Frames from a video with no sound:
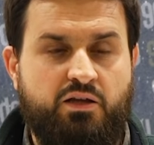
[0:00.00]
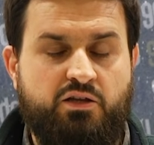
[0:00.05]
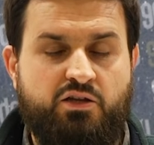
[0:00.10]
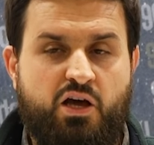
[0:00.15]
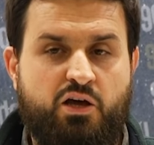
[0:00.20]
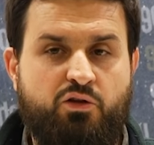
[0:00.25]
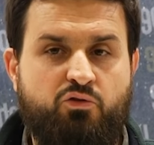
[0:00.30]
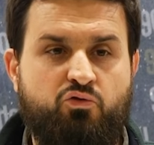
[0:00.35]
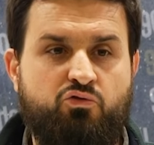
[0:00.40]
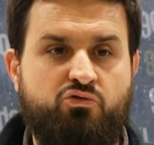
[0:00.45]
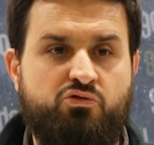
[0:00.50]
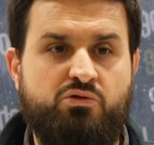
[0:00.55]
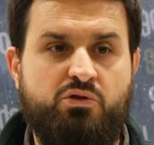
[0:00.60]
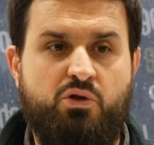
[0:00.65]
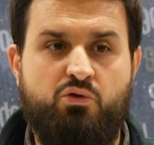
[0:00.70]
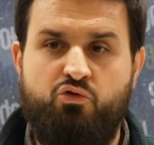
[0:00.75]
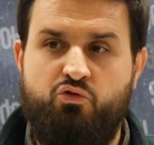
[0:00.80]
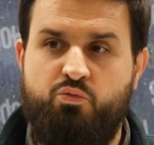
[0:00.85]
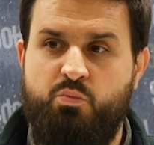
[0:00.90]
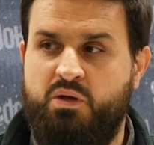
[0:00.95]
yeryüzünde
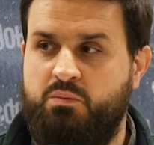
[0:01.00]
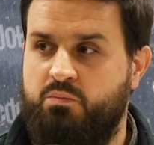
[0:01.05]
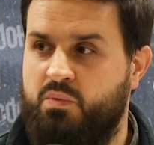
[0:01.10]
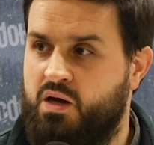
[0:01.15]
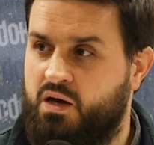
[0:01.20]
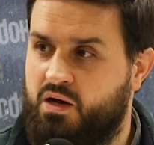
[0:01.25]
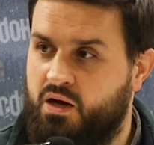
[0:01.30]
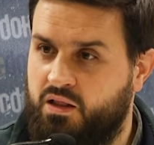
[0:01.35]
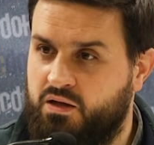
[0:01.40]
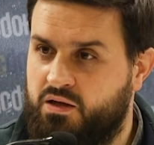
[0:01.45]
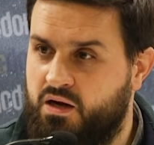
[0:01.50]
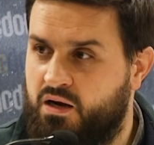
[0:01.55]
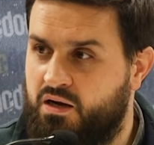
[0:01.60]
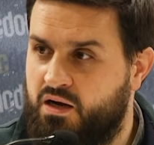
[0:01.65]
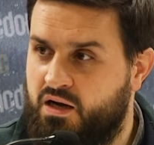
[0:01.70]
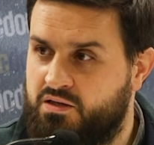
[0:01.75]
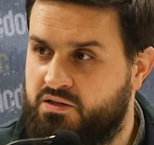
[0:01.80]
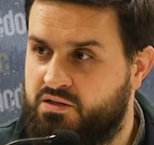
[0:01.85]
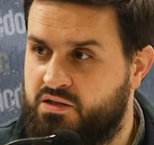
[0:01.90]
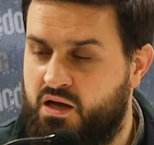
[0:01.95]
hükmetmeye
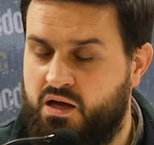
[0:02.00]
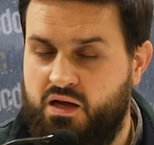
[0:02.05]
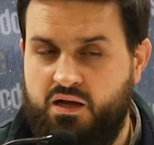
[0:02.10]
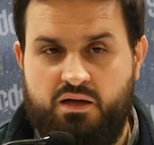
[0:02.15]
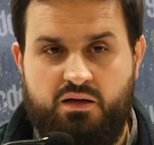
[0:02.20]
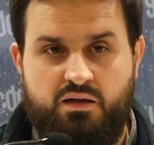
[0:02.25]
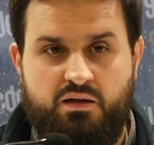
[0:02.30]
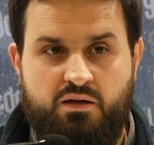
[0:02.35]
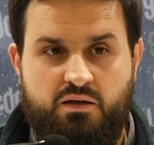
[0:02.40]
kalkarlarsa